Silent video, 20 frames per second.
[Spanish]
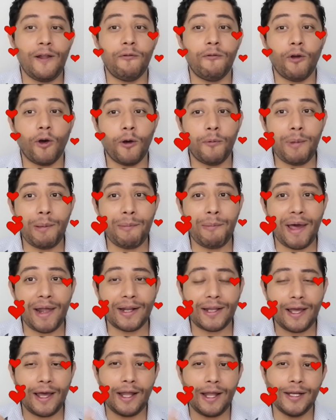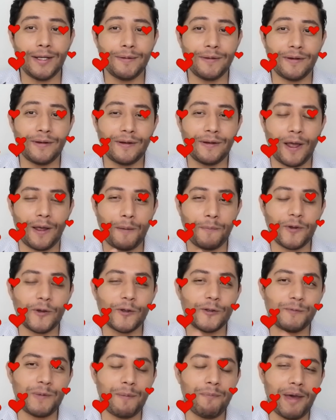luego me marcan,
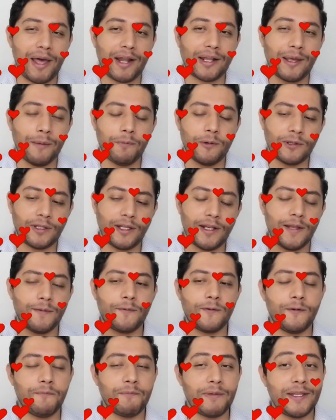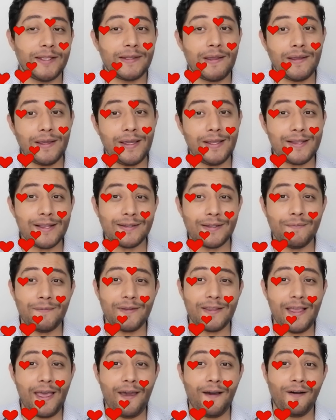amigos, me marcan por teléfono y me dicen, quita ese
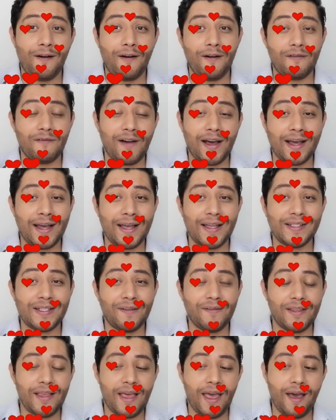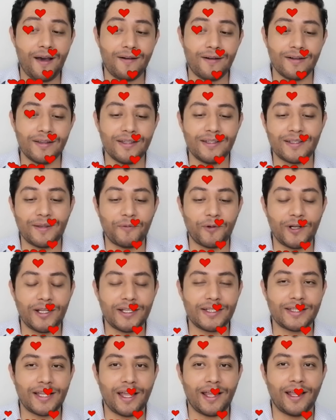video, baja ese video, y se
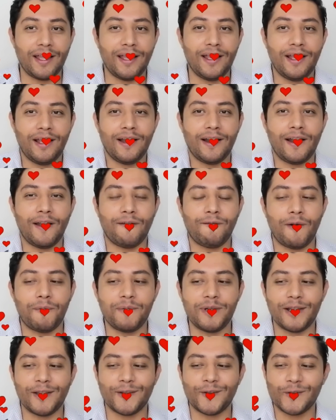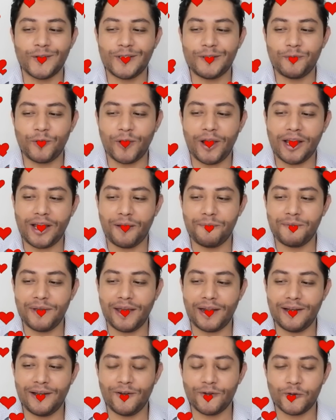molesta la familia. Entonces voy a
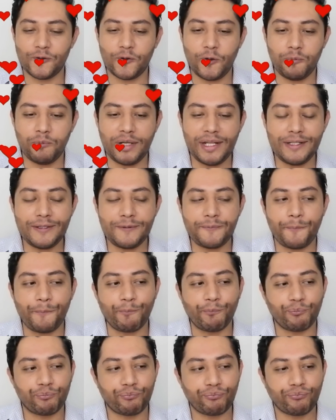cambiarle los nombres.